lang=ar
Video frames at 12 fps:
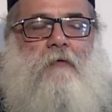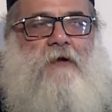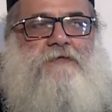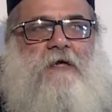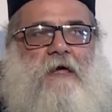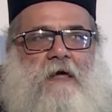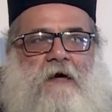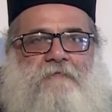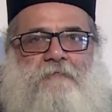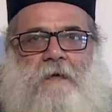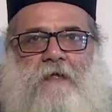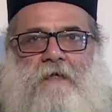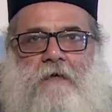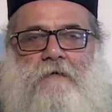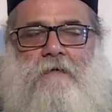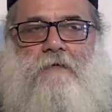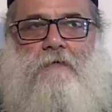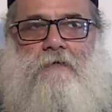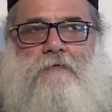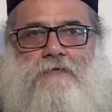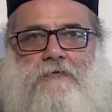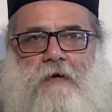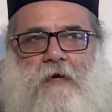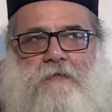اول شيء خاف بعدين انه
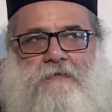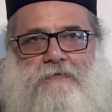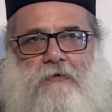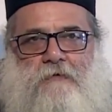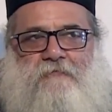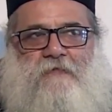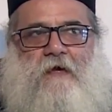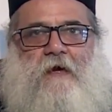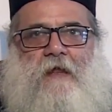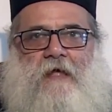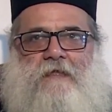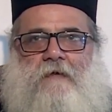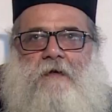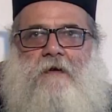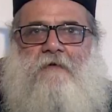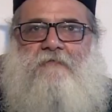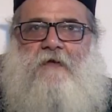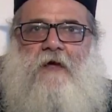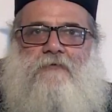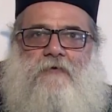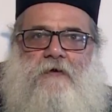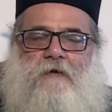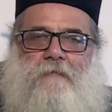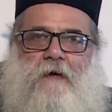شو هذا الصوت افتكر حدا من رفقاته
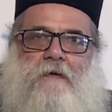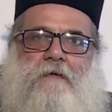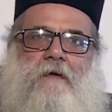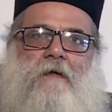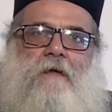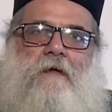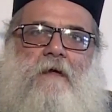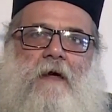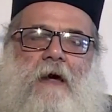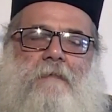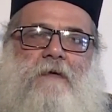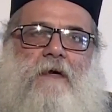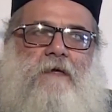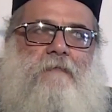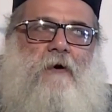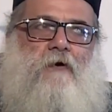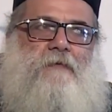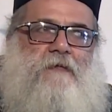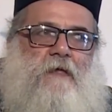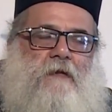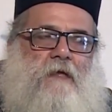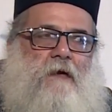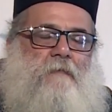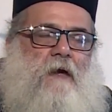الرهبان عم يحكي معه
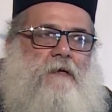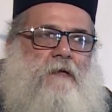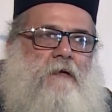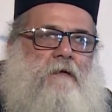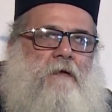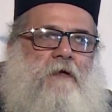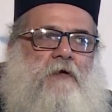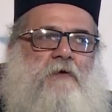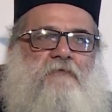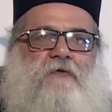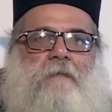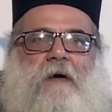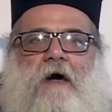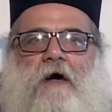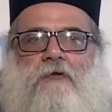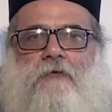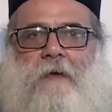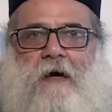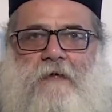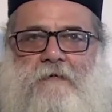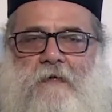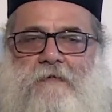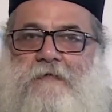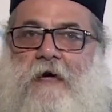بطريقه معينه فما اخذ وما
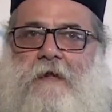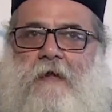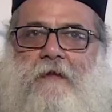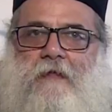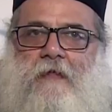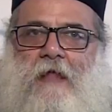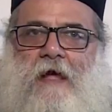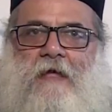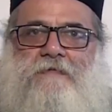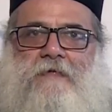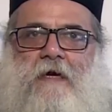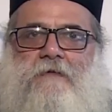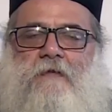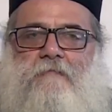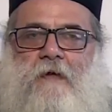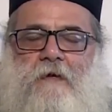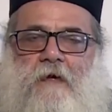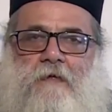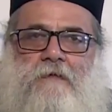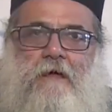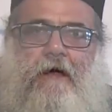اعطى تكررت الحادثه عده مرات